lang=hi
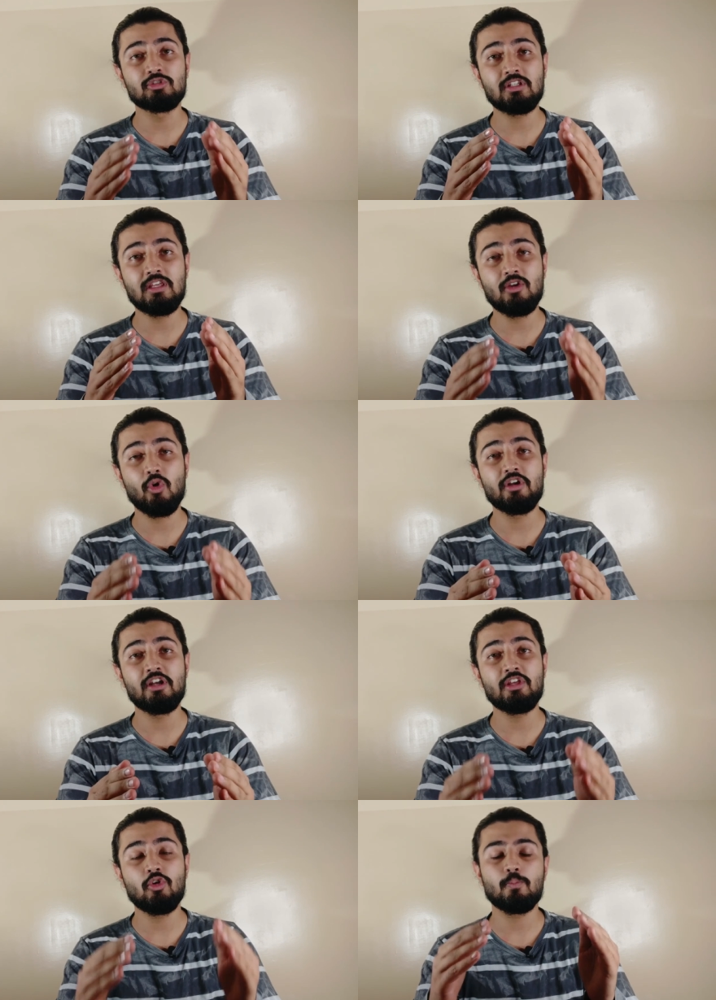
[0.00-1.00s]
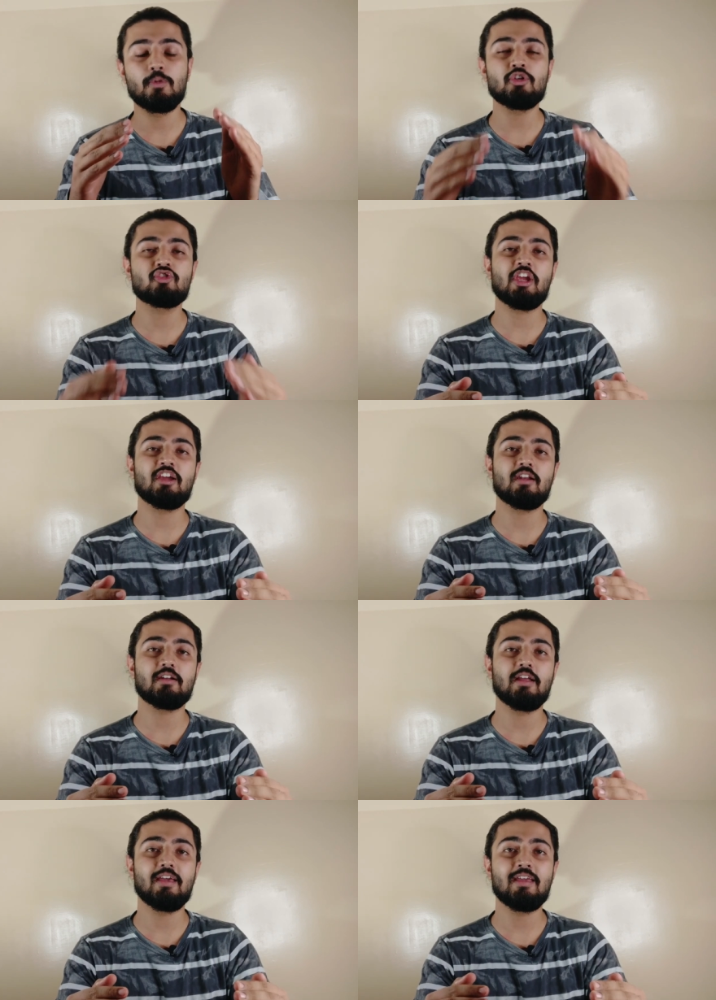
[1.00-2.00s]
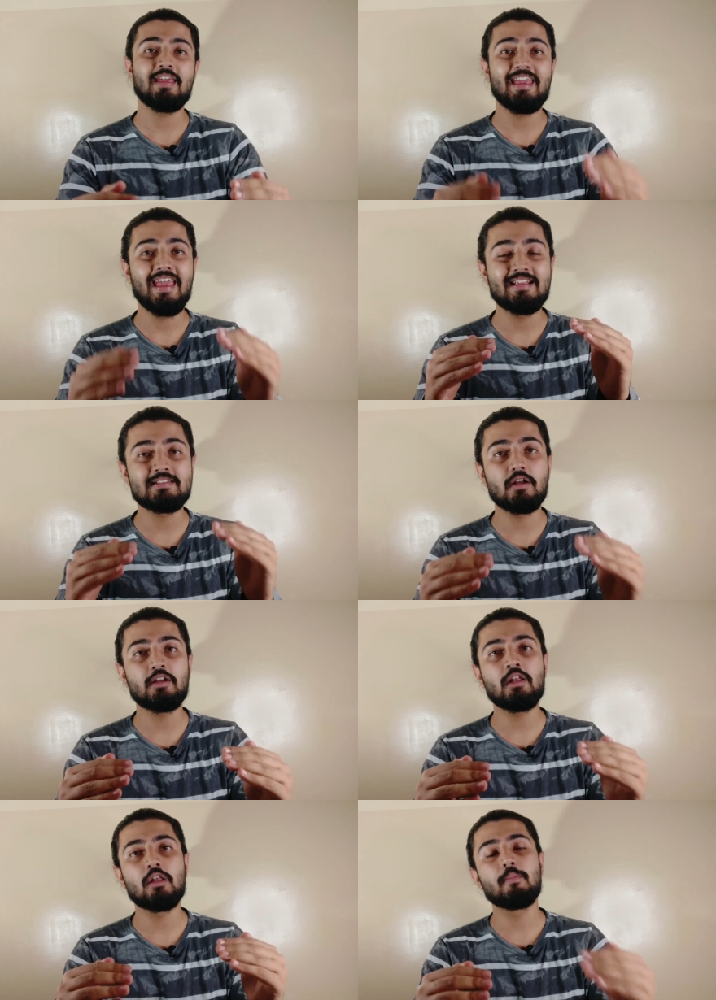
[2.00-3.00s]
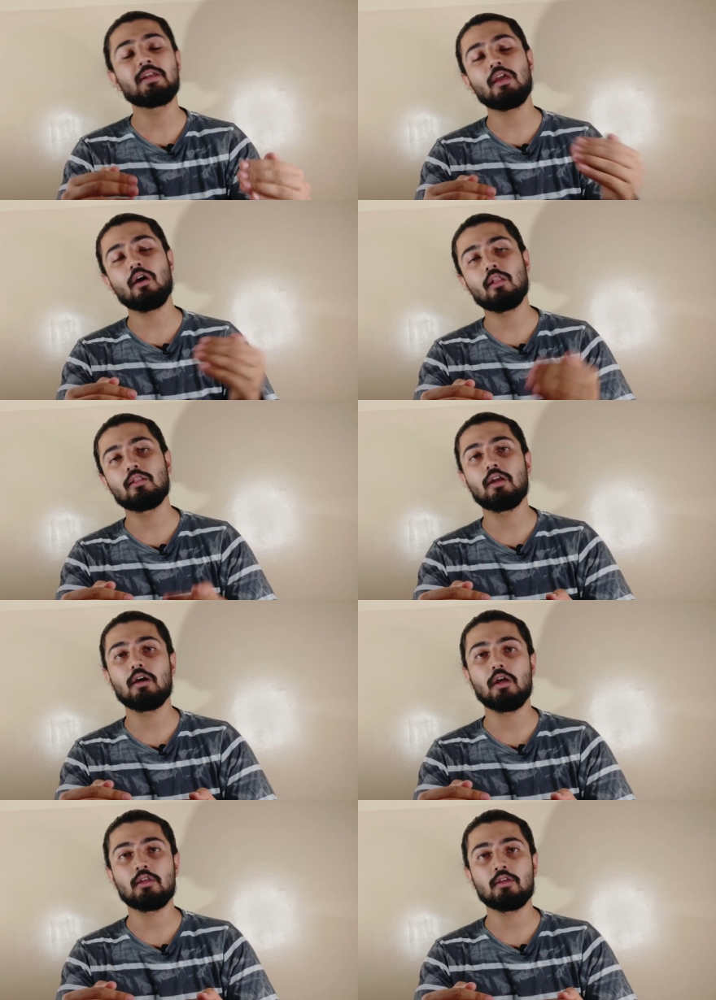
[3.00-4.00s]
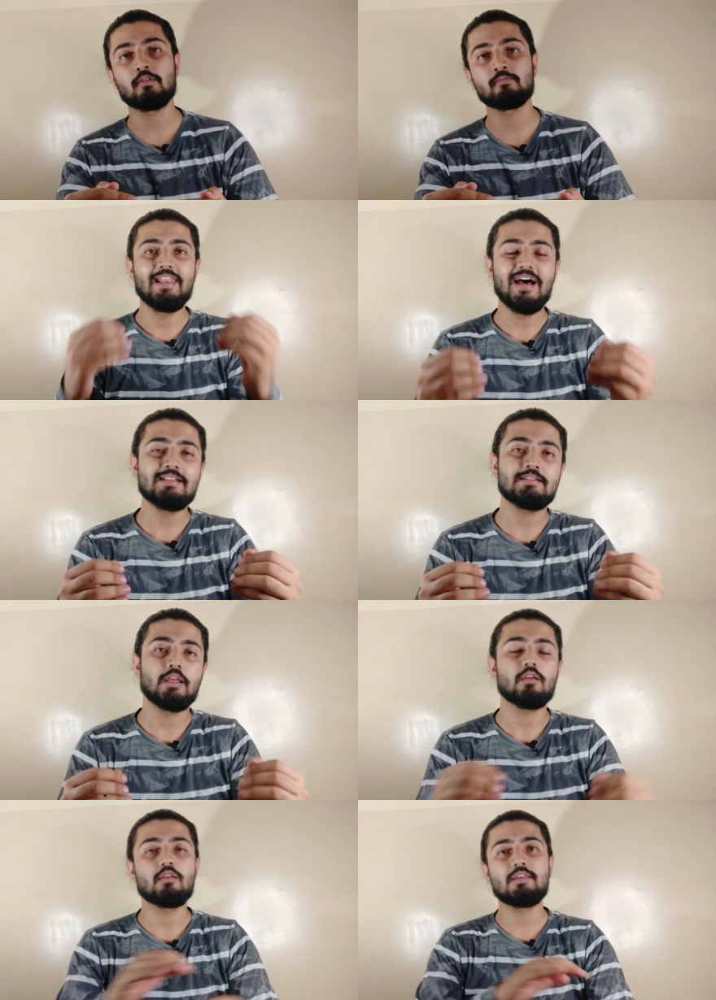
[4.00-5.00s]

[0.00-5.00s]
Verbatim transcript: उसकी क्वांटिटी के ऊपर चेक रखना है एक सर्टेन लिमिट के अंदर लगानी है लास्ट थिंग